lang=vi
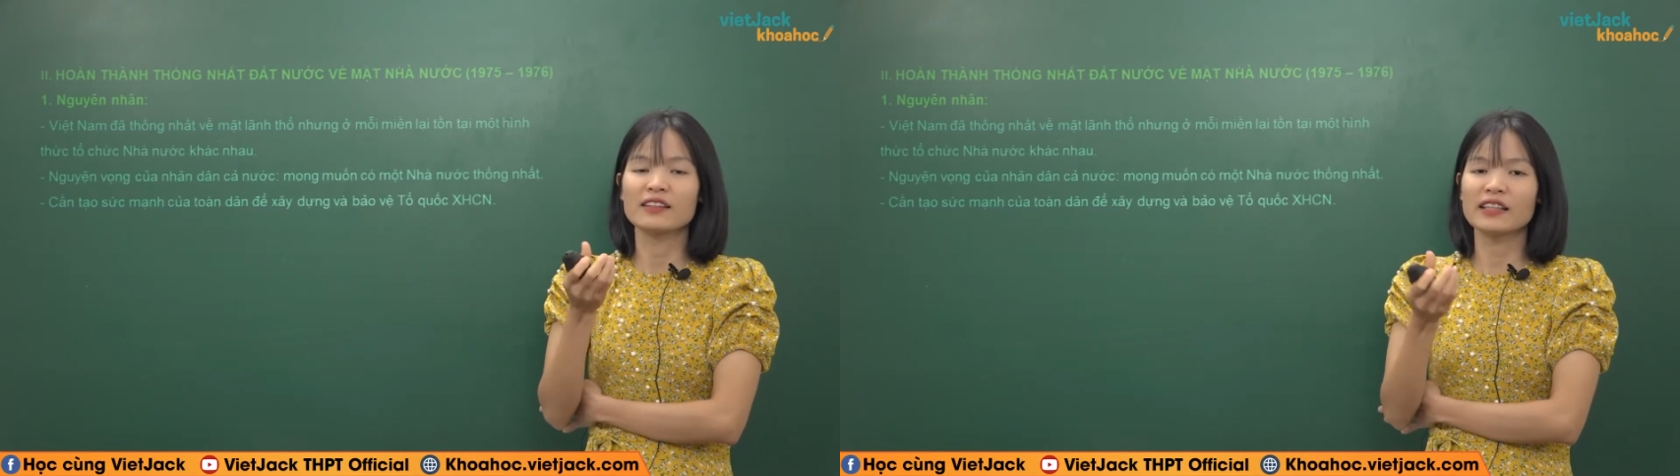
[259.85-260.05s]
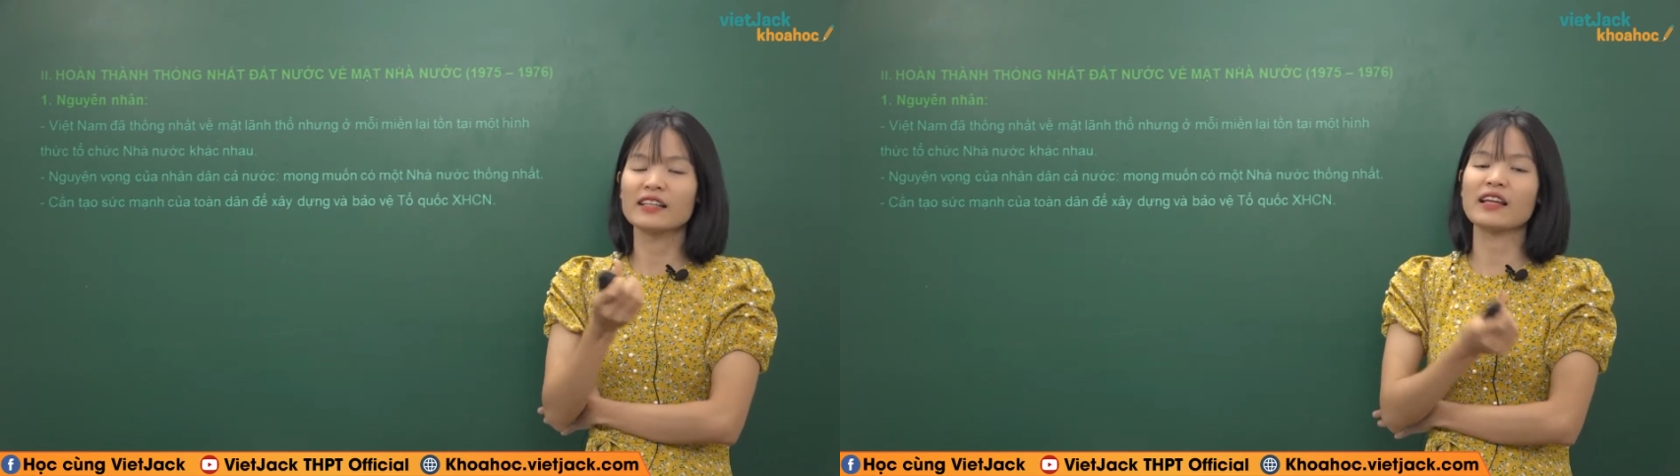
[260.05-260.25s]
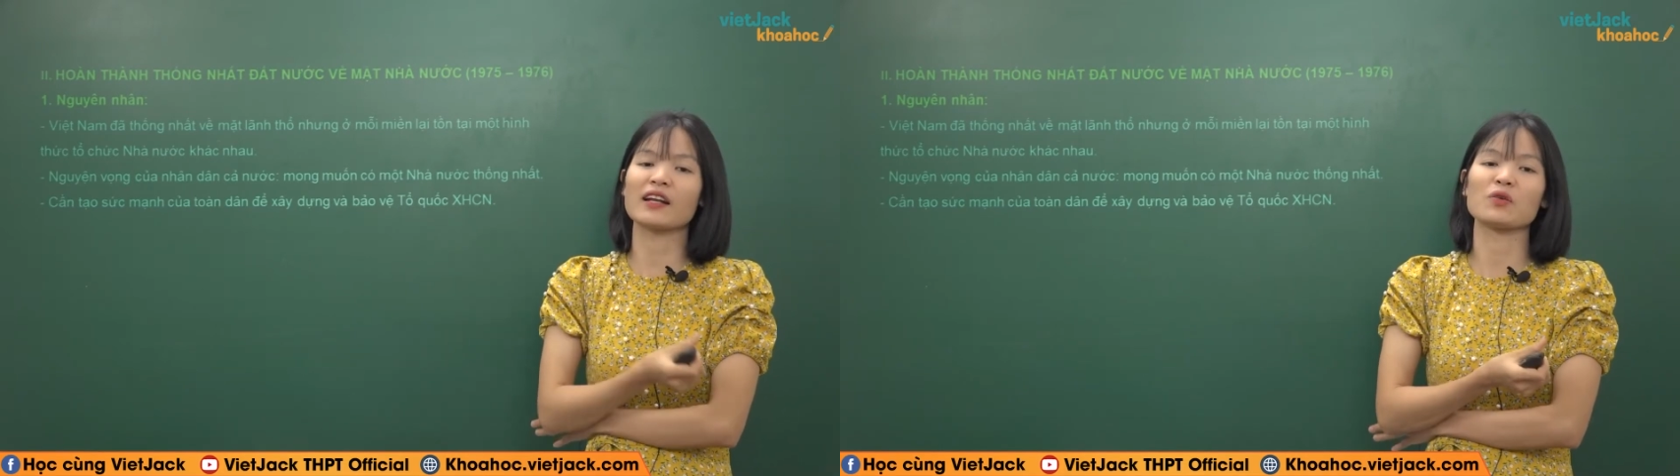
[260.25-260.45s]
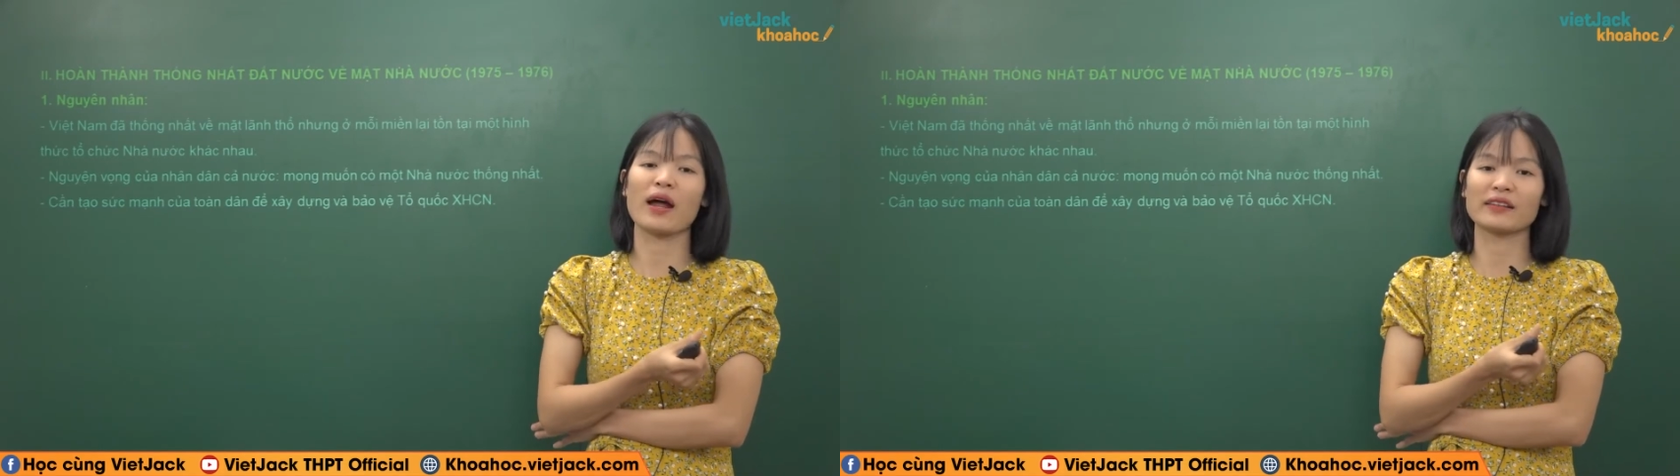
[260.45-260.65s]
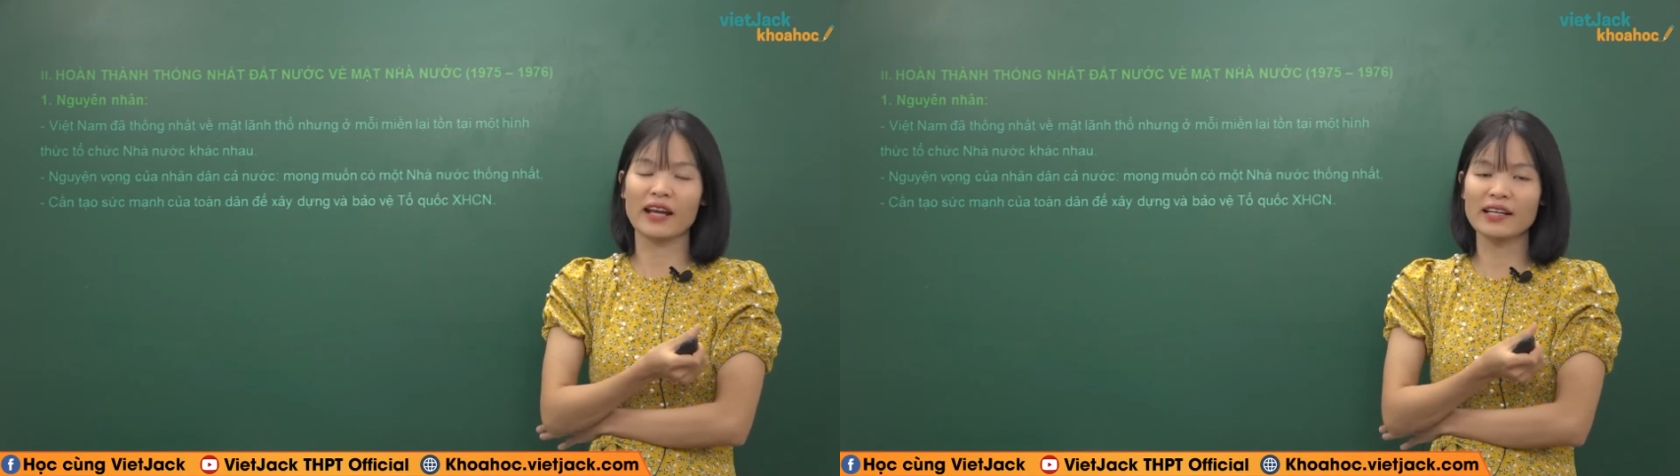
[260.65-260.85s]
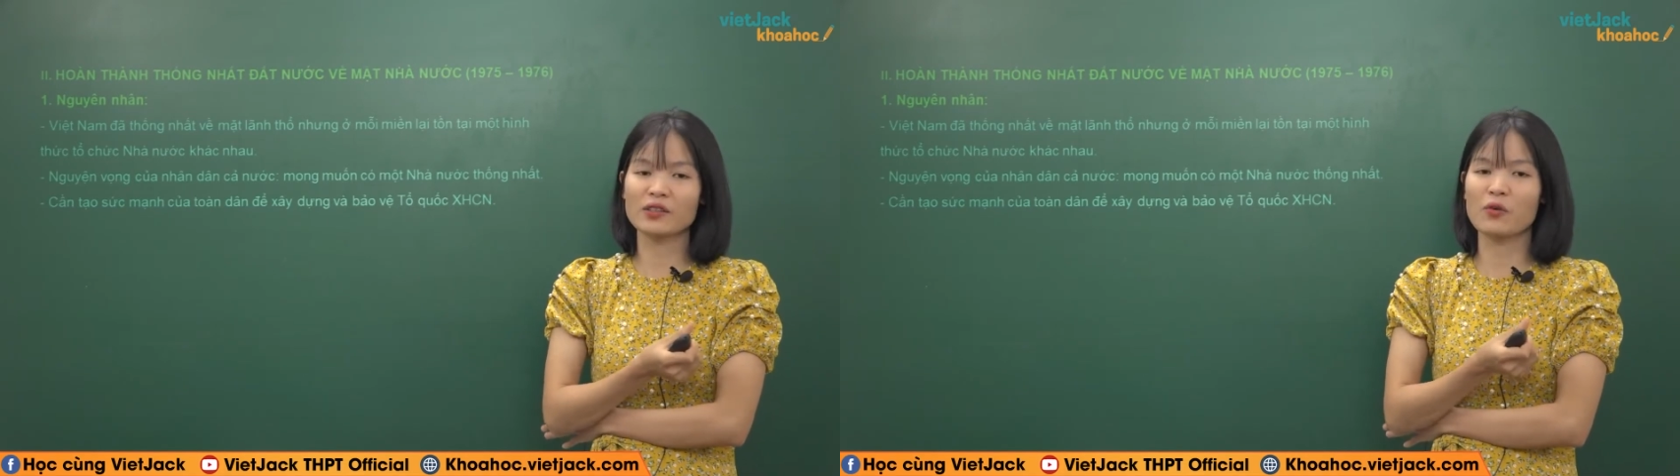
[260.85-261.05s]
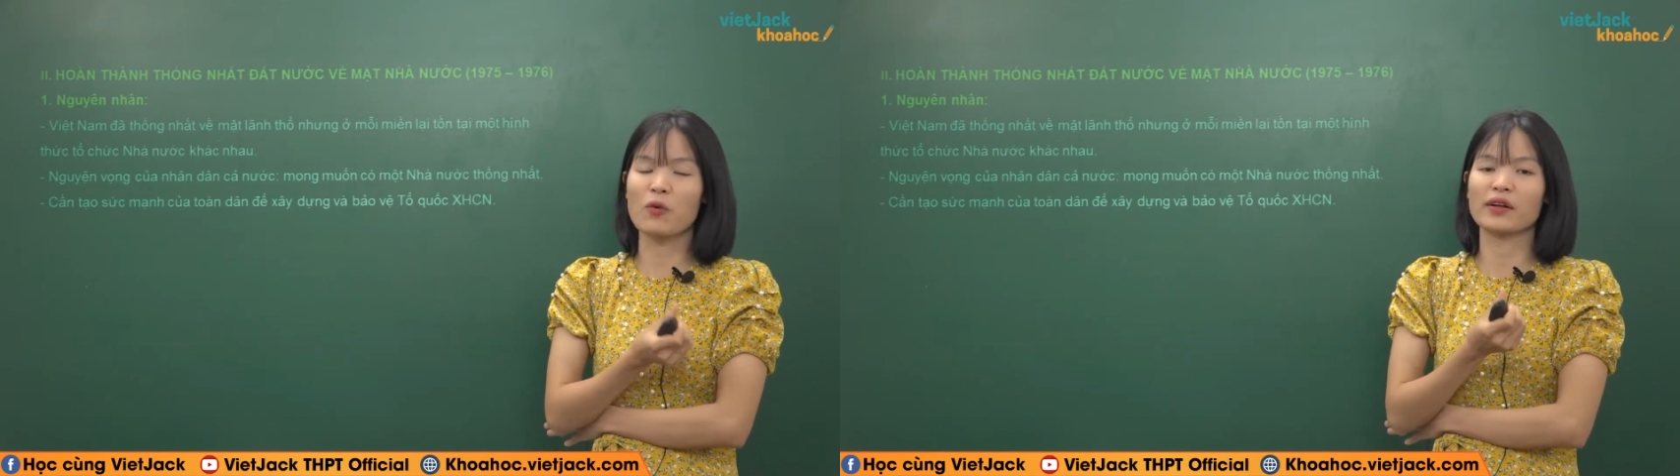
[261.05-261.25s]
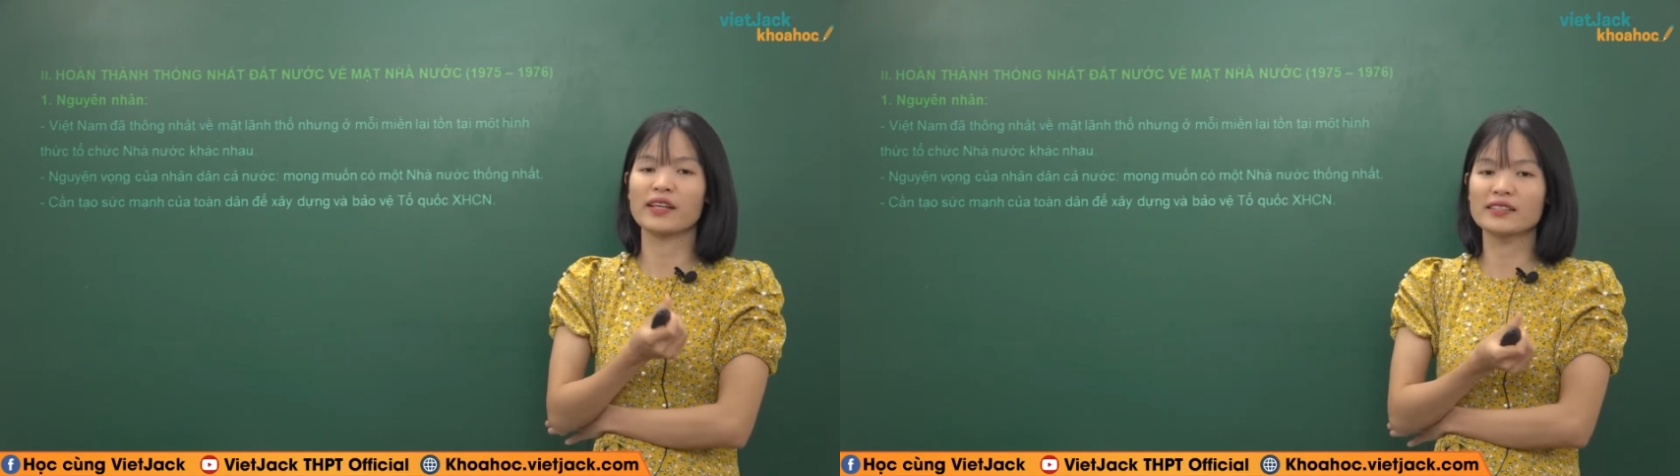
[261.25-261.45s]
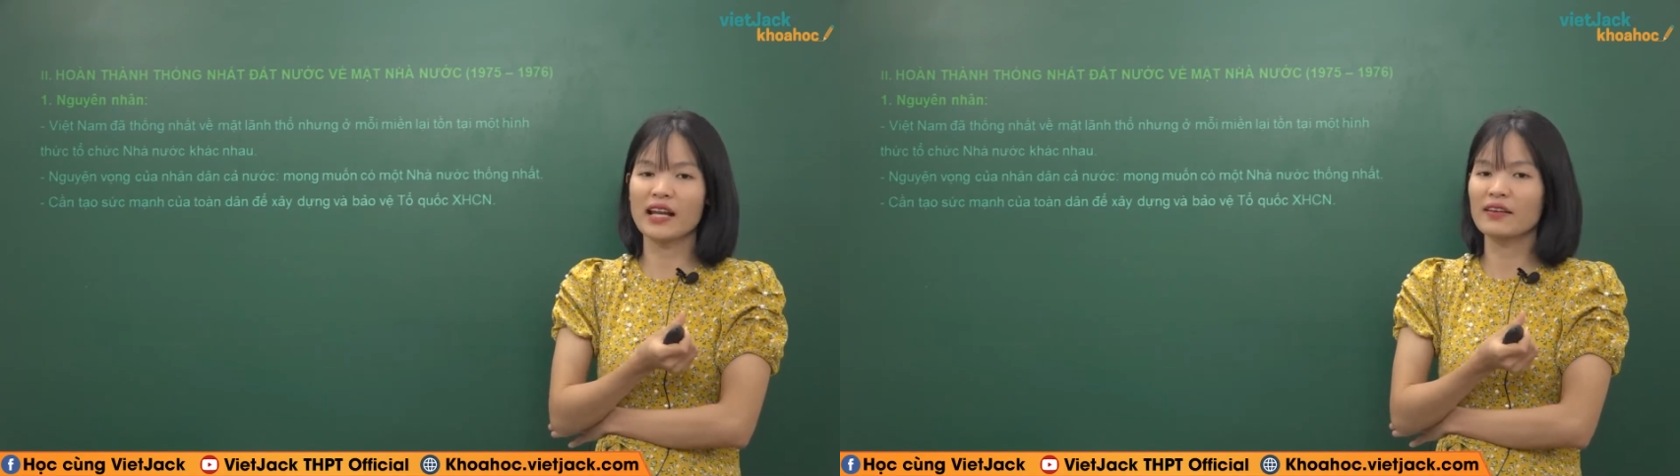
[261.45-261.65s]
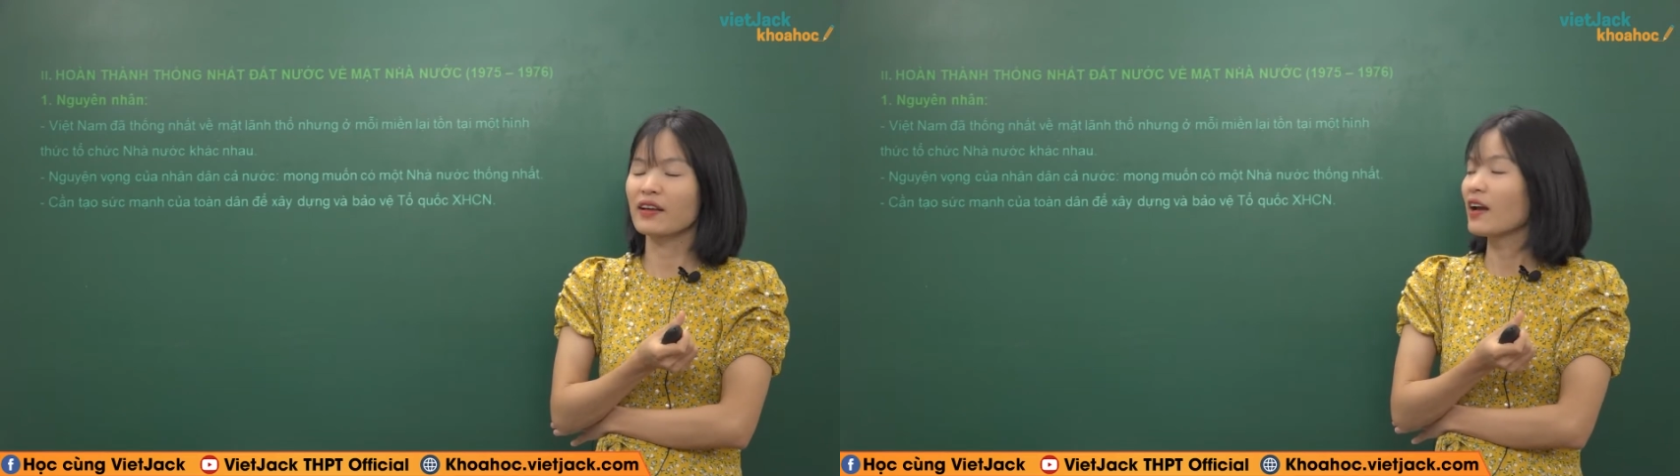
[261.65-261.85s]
tinh thần đoàn kết của nhân dân